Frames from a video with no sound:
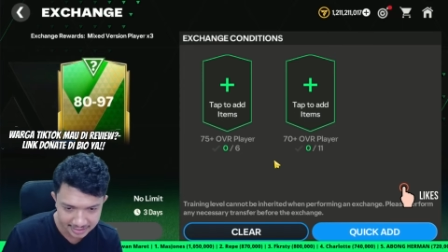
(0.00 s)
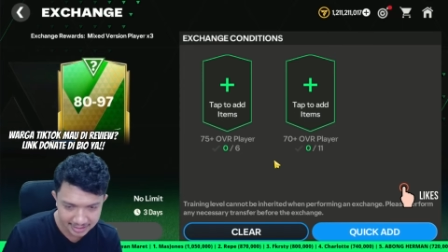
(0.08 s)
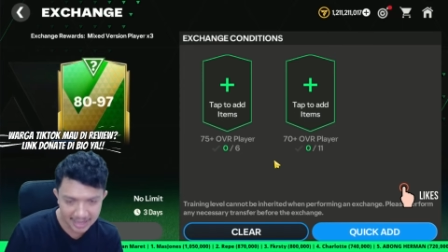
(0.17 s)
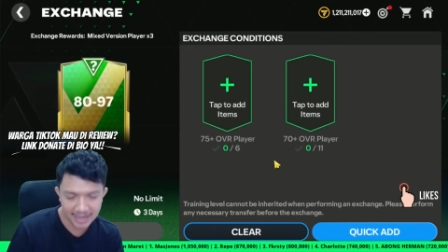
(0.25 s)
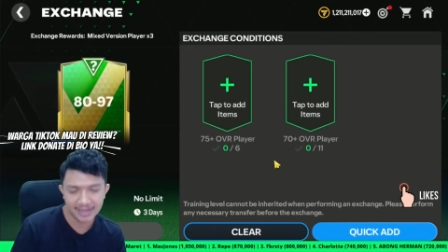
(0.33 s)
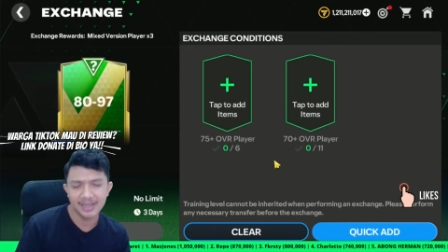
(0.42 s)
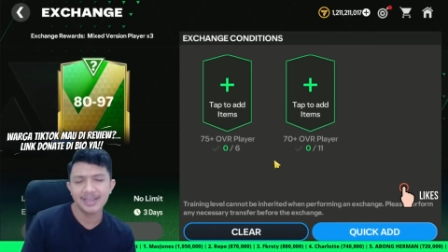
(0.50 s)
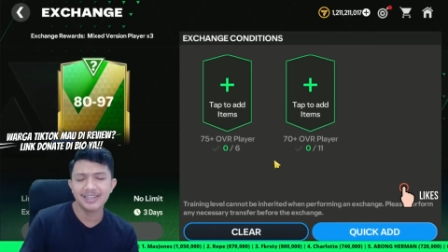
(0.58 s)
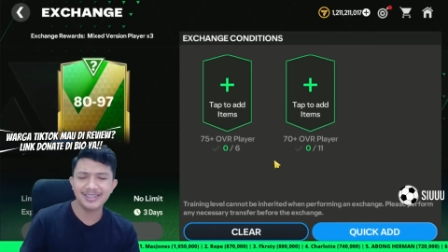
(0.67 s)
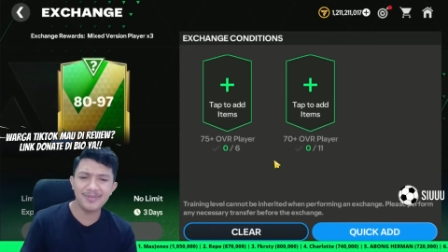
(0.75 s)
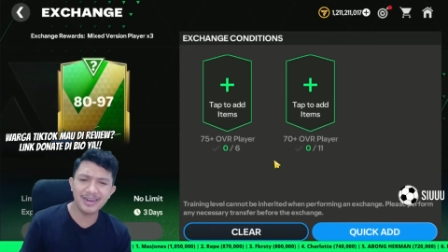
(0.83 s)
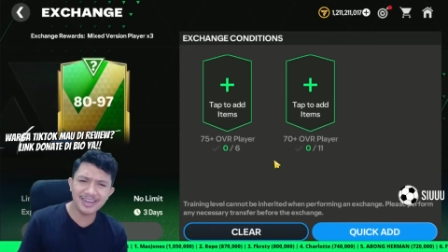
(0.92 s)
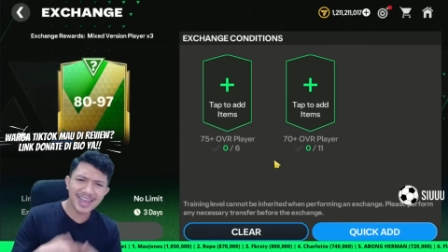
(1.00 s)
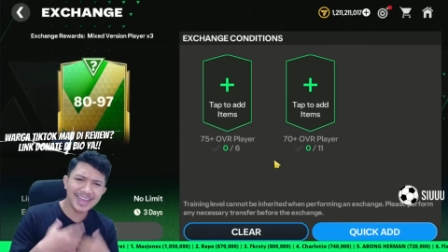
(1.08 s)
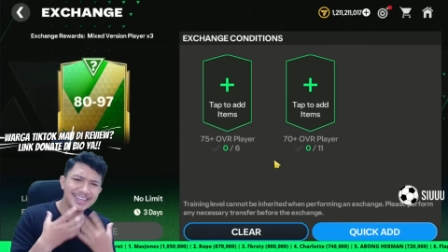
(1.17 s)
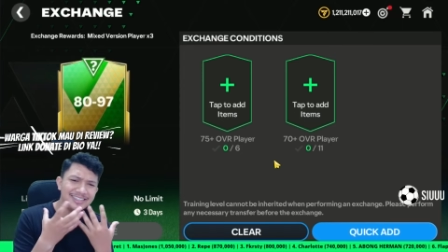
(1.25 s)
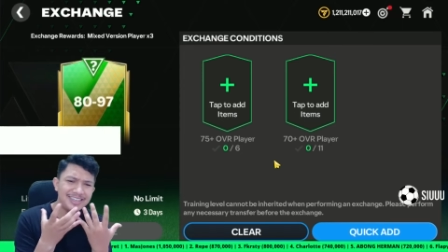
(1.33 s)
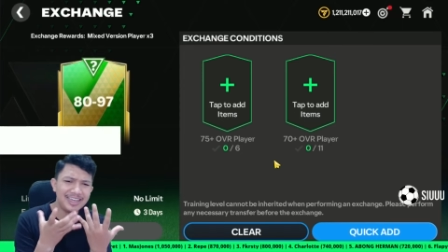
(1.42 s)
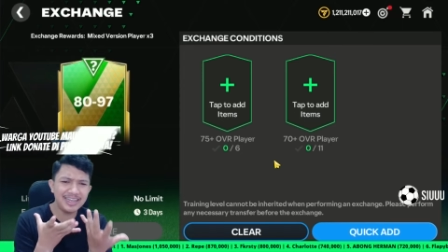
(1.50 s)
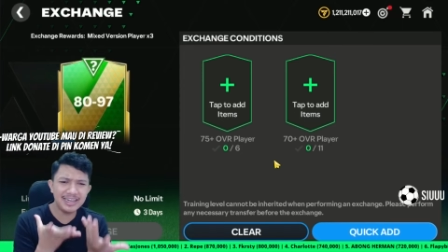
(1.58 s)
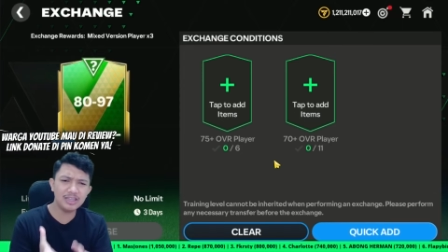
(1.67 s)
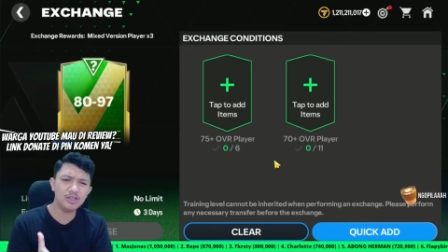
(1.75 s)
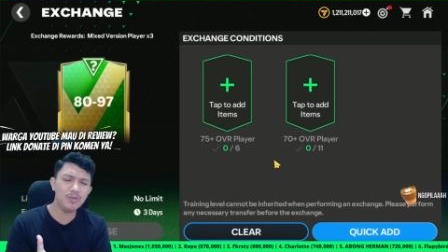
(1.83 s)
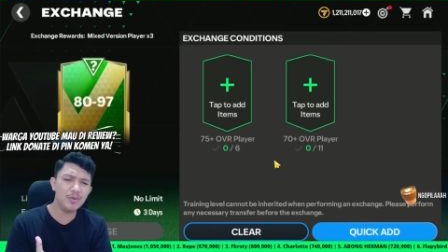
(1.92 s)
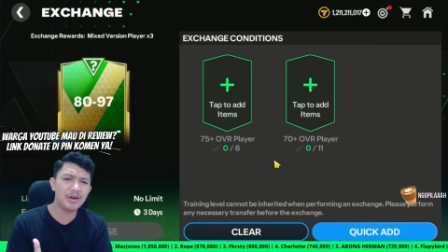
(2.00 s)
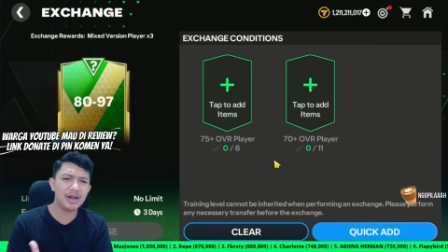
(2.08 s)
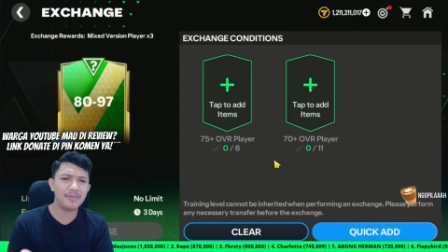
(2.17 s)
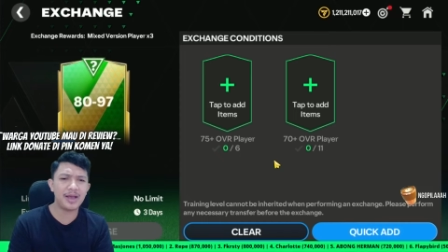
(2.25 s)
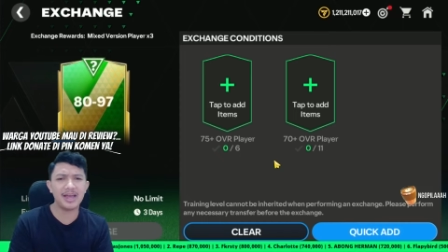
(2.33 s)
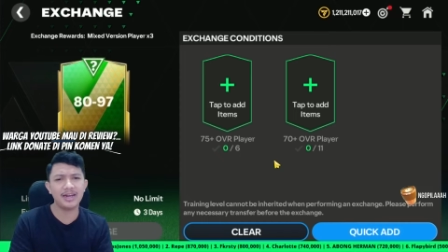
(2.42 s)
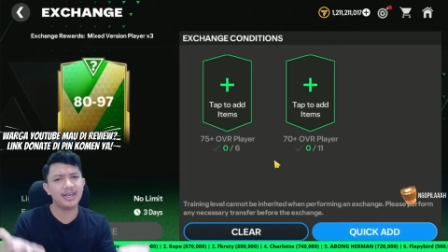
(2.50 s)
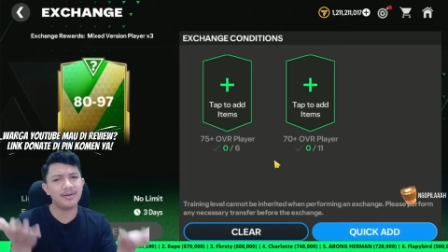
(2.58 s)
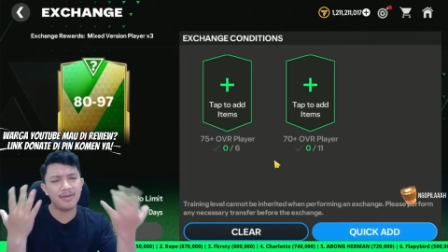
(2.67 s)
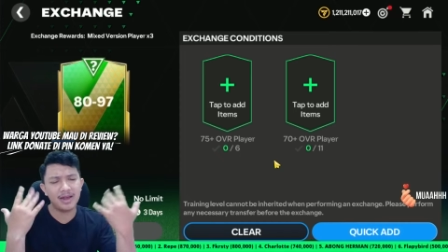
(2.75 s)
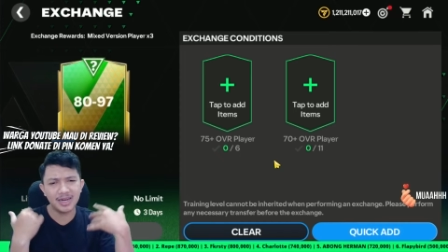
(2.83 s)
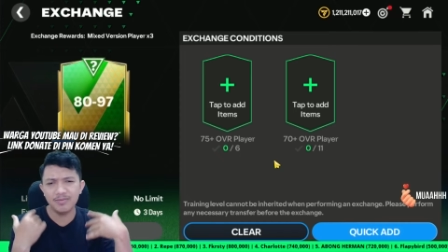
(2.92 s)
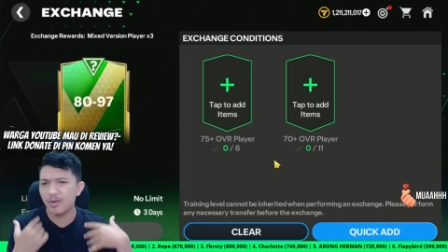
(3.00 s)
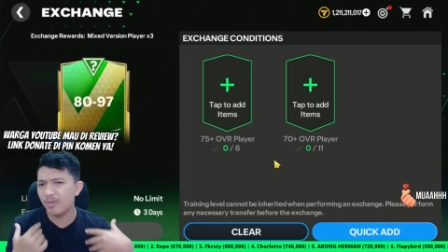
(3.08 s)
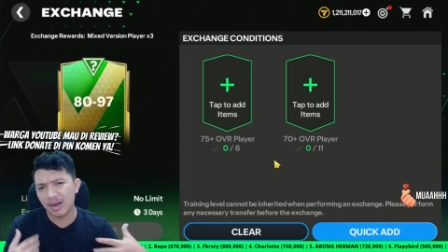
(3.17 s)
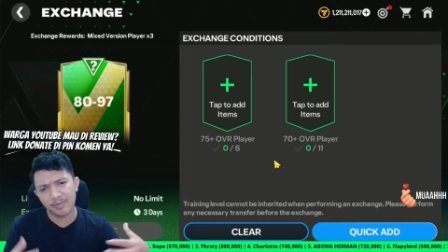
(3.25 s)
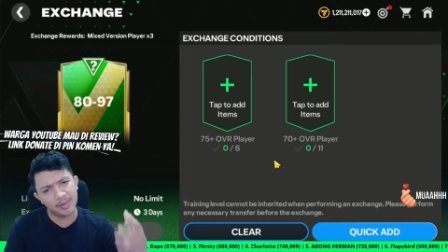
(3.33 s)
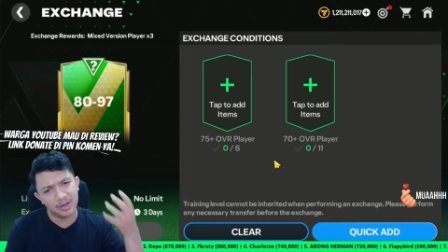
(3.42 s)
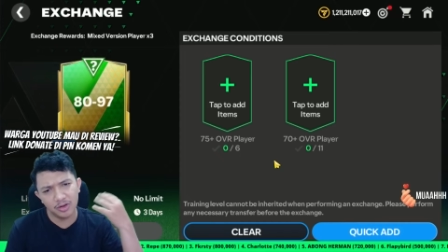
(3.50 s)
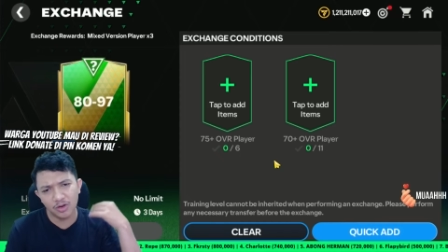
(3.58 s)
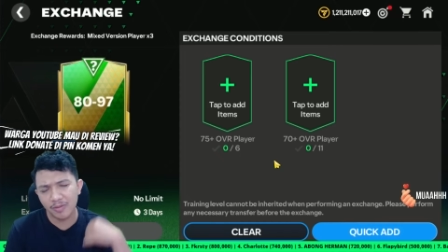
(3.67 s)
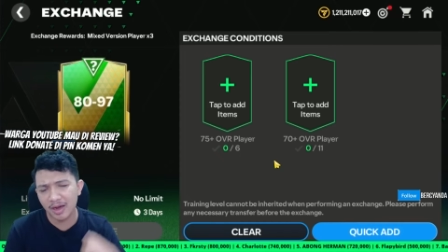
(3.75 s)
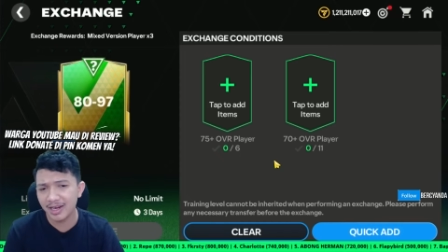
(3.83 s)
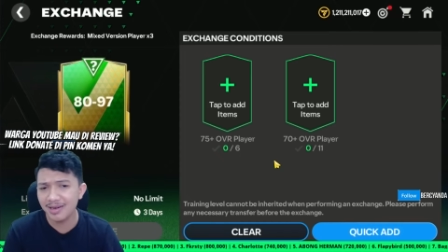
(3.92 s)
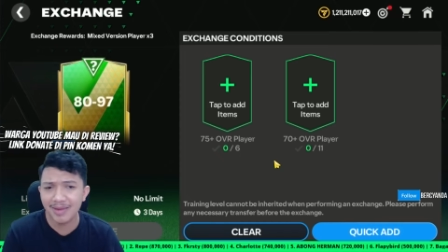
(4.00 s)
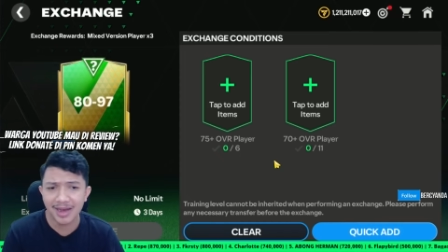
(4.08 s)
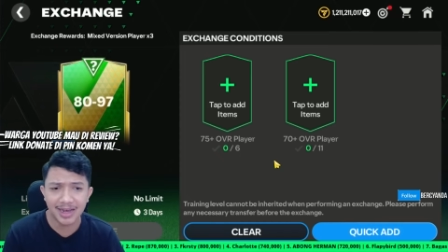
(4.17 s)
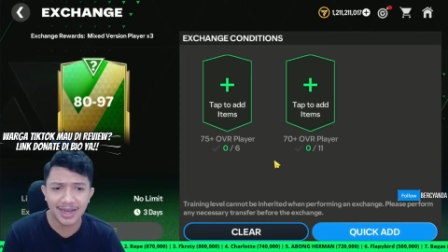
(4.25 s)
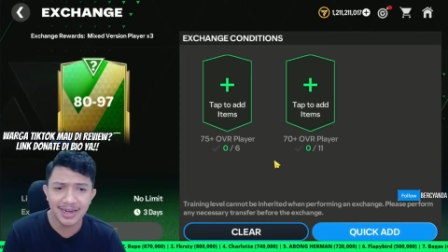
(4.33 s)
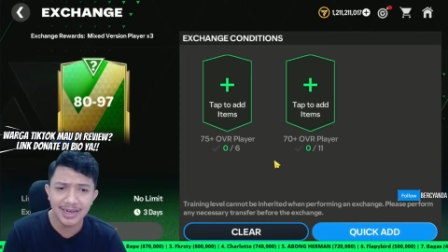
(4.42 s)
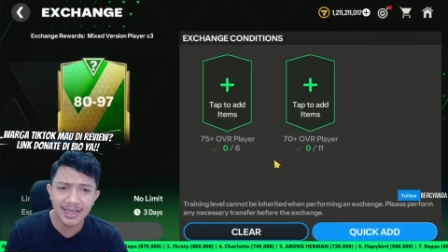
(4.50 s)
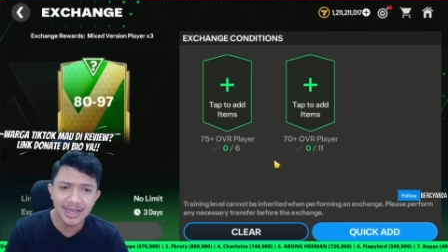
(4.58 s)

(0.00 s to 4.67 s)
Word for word: Nah, sebenarnya exchange ini tuh beberapa hari kemarin, beberapa minggu kemarin bahkan